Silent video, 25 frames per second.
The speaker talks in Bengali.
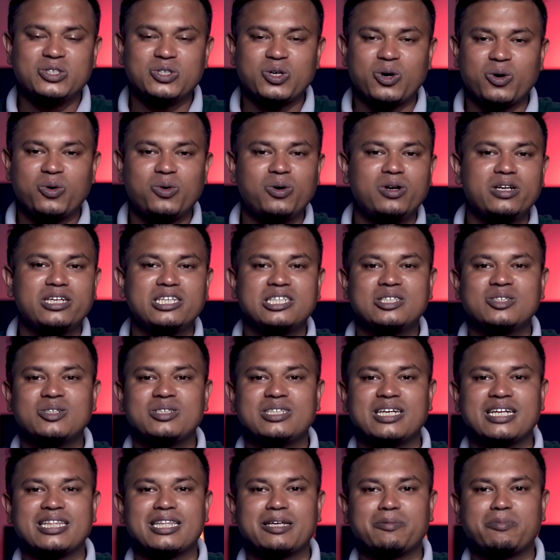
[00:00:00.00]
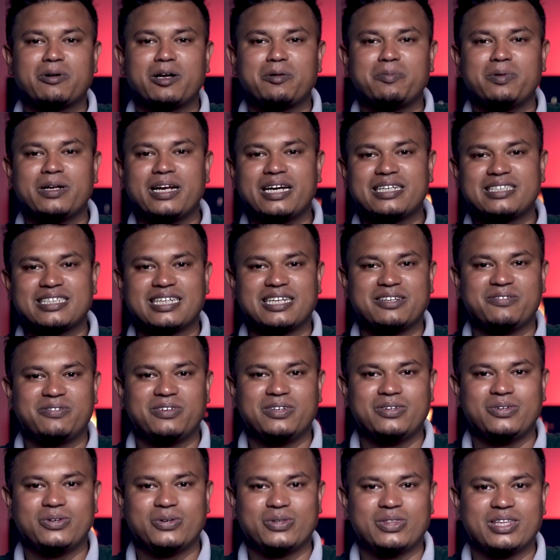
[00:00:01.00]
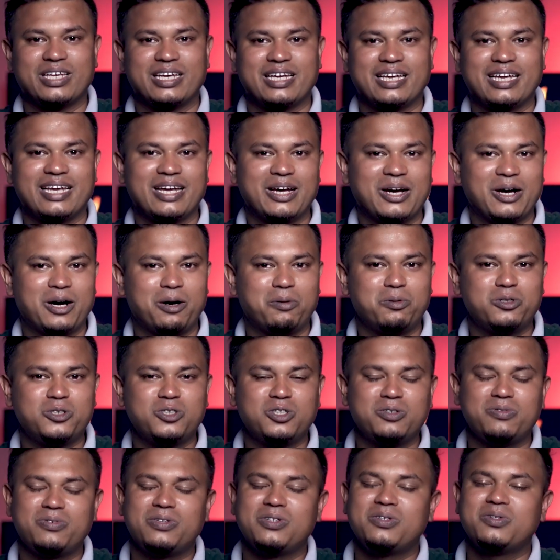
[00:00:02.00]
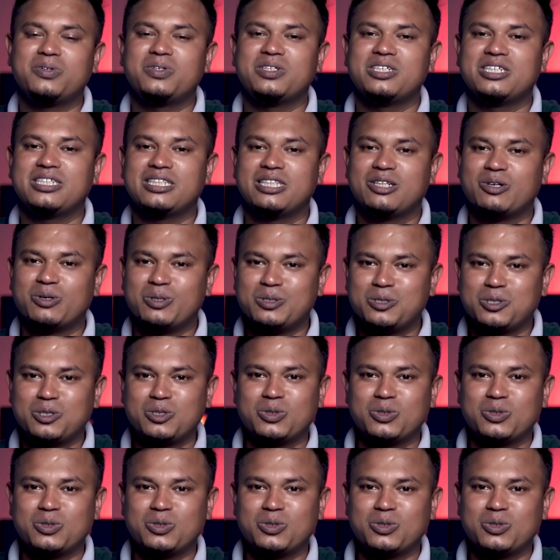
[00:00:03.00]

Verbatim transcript: সকল কিছুই জানতে পারবেন আজকের ভিডিওতে অবশ্যই ভিডিওটি ধৈর্য